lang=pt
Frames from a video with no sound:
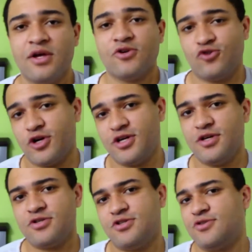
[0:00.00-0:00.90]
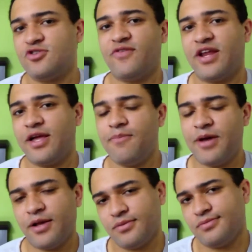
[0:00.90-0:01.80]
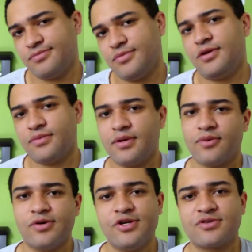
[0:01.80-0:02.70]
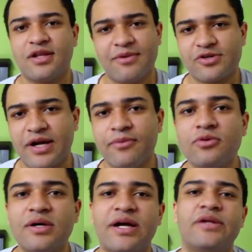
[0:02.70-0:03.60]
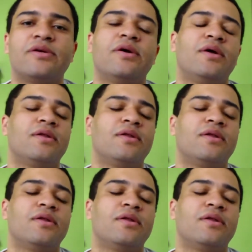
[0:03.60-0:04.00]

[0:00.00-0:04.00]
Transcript: Só que se não tiver ninguém perto, né, o risco dele machucar é muito grande.